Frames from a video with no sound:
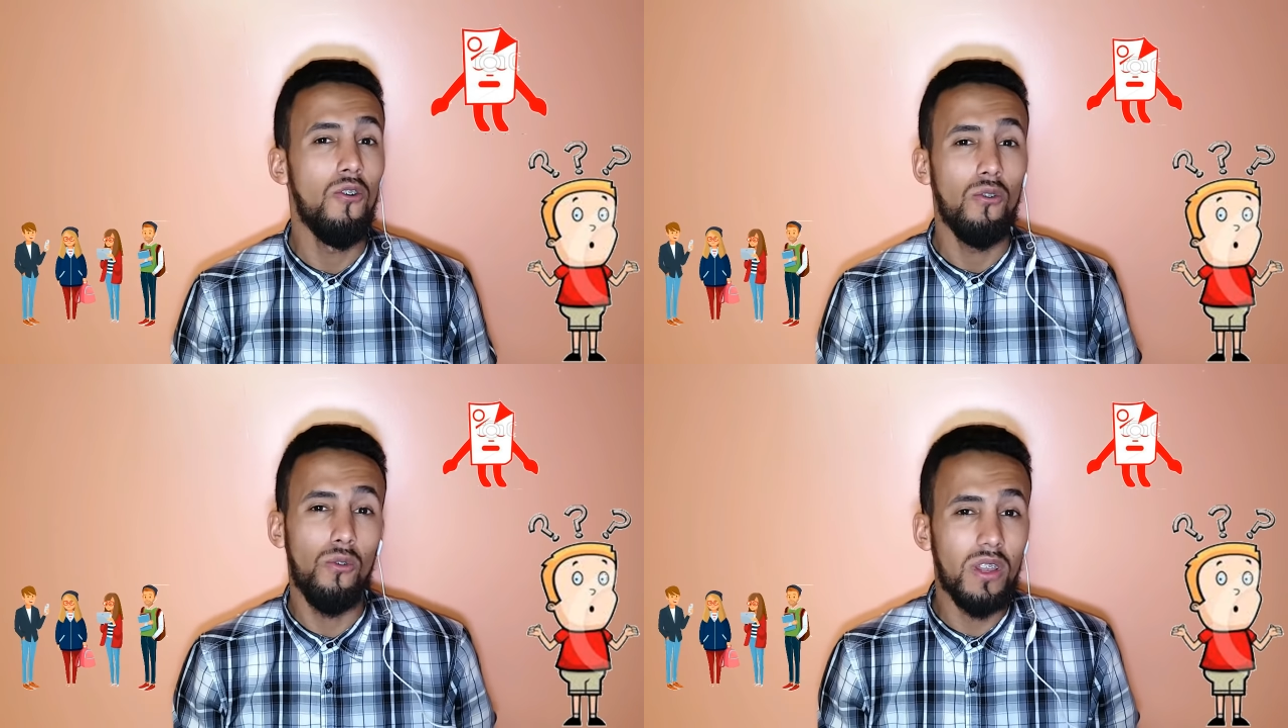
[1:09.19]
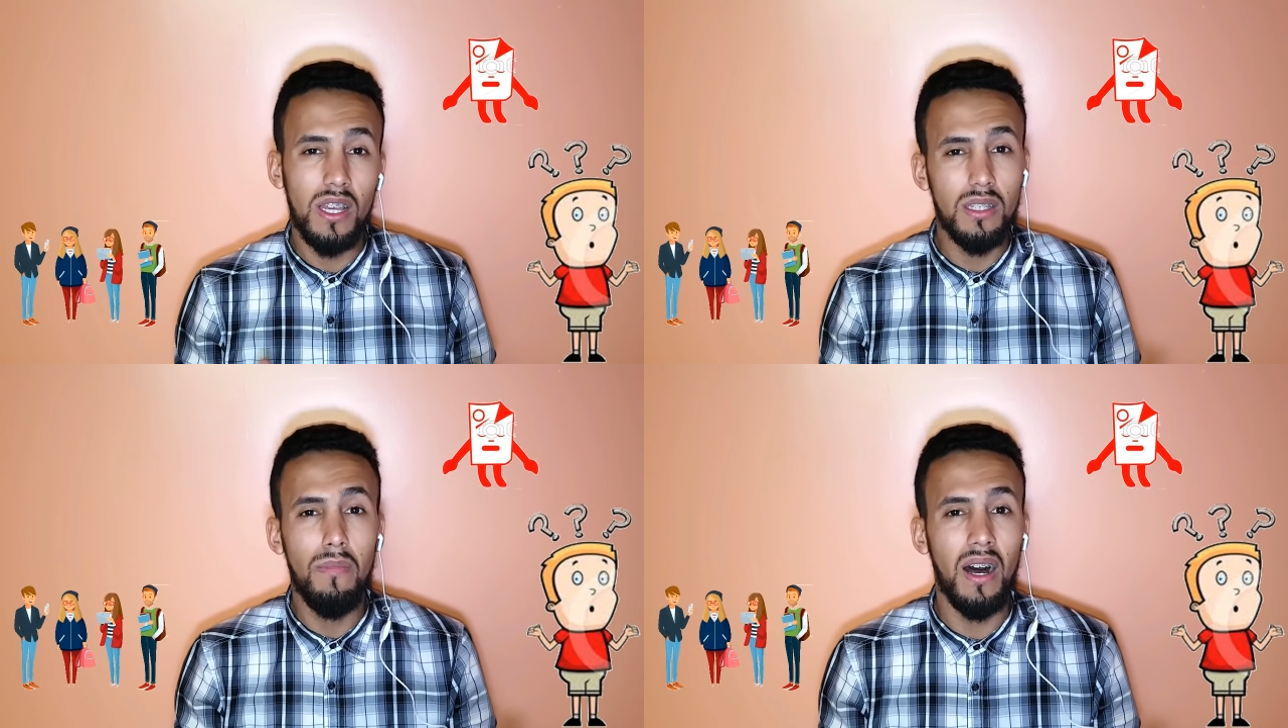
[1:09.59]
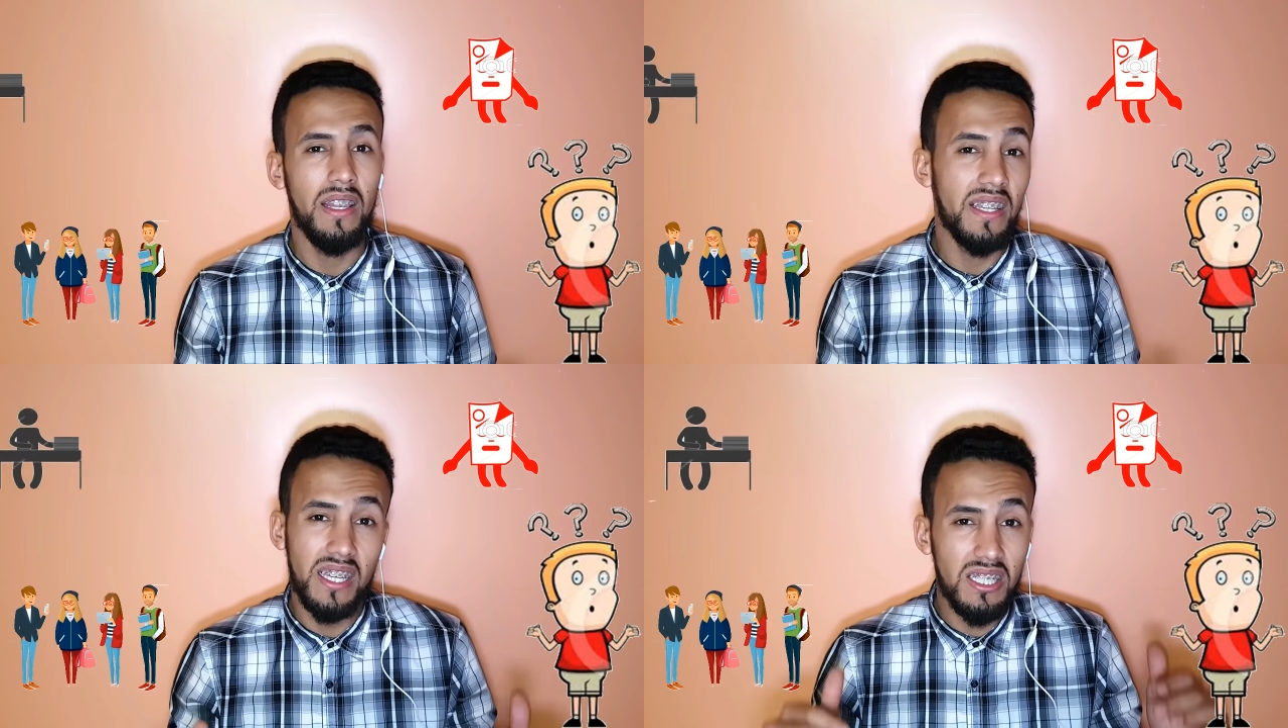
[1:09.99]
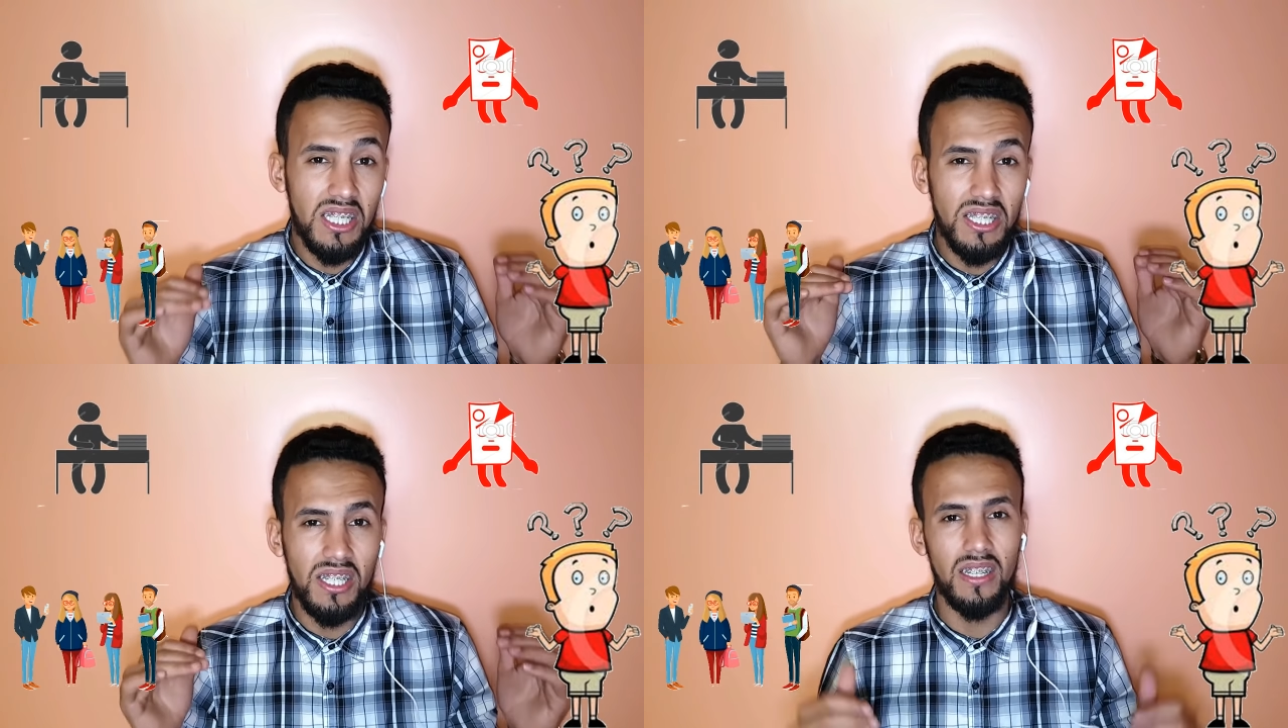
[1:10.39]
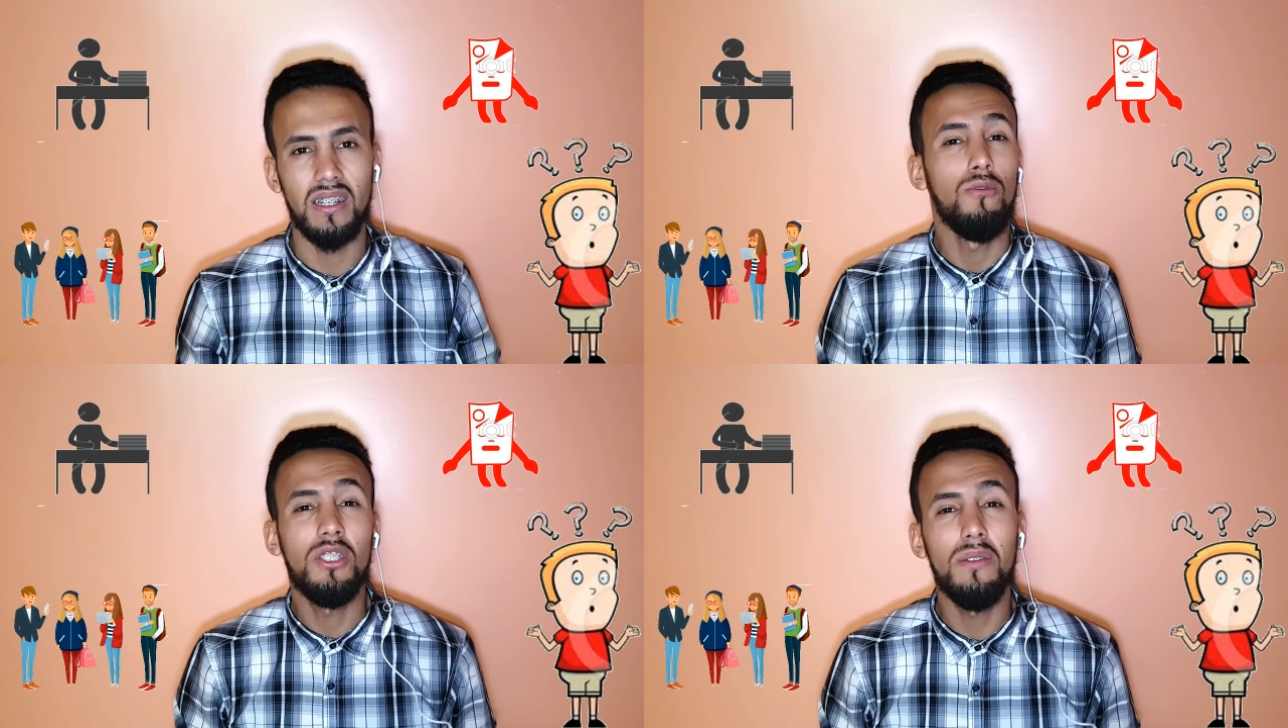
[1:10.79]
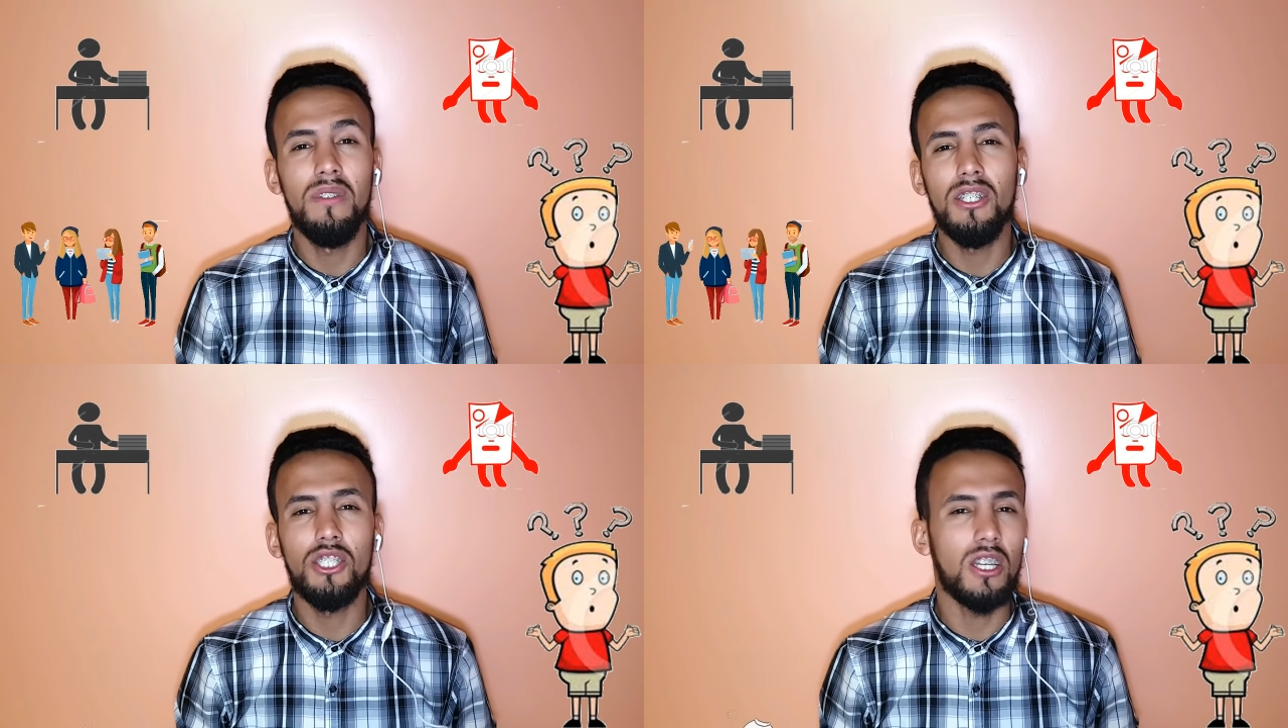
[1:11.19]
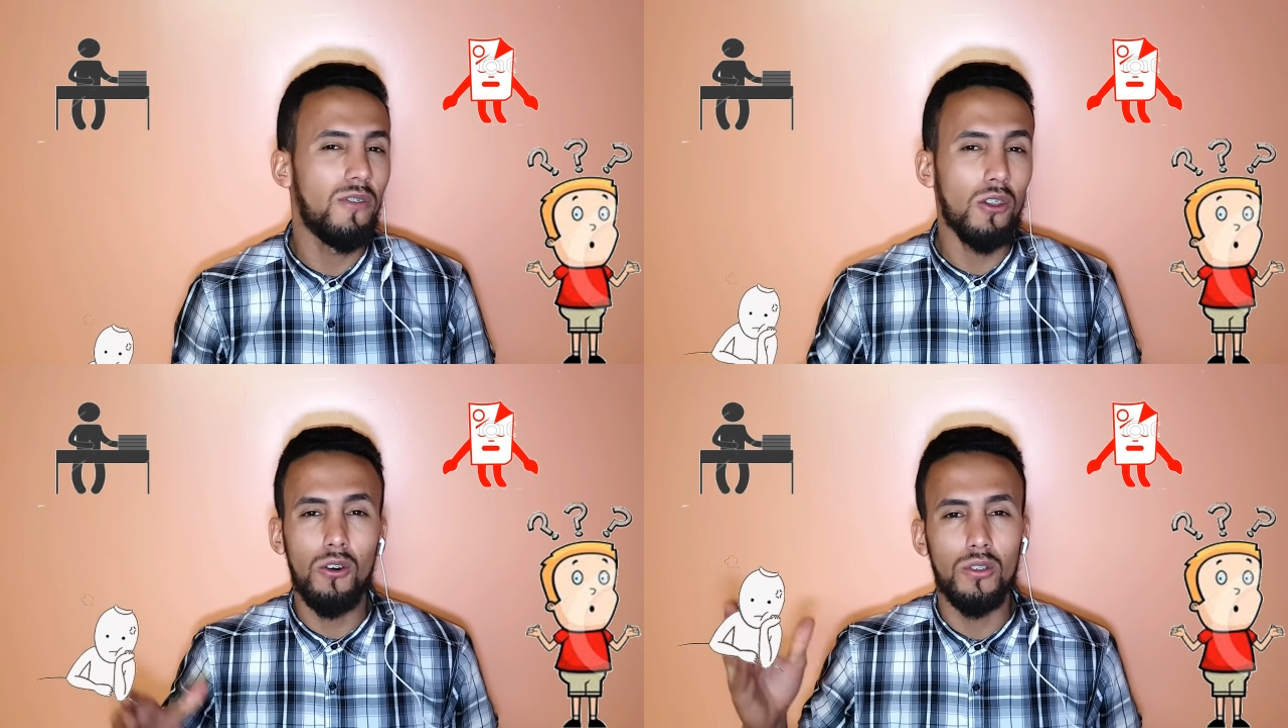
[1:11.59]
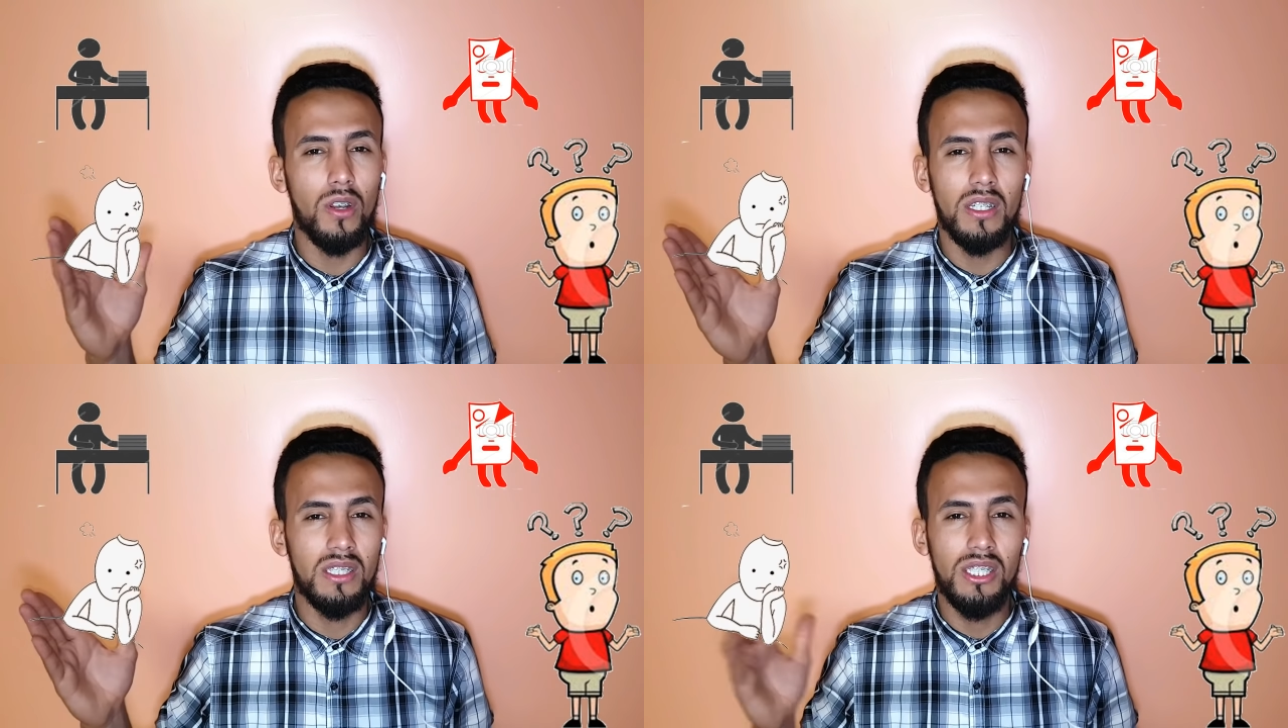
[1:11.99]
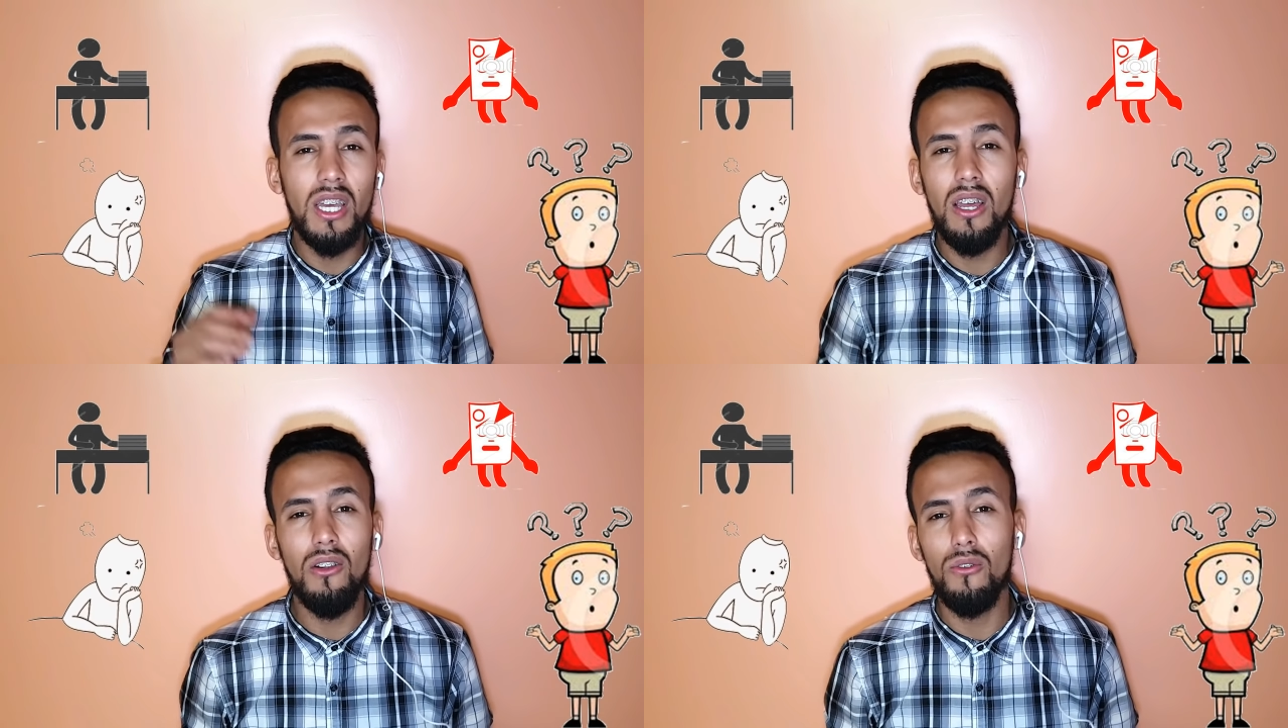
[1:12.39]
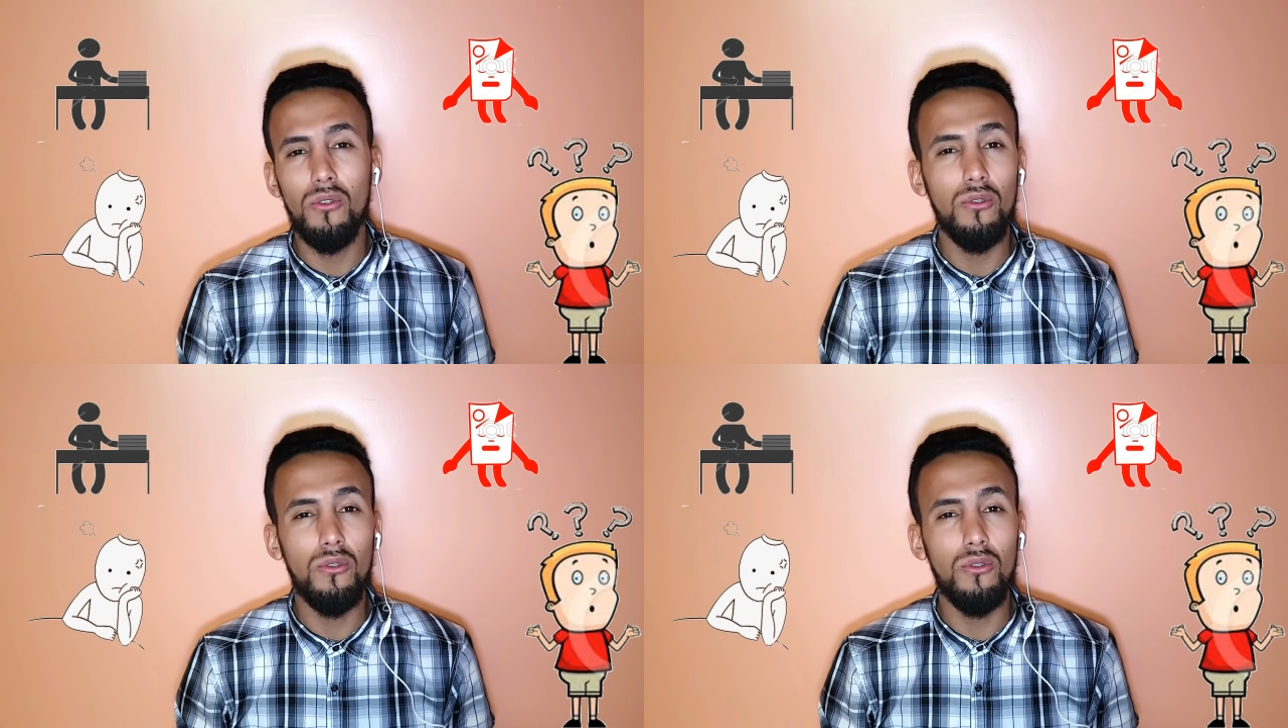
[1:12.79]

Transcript: والخدمه اللي كان تيدير وتيبدا يشك في القدرات ديالو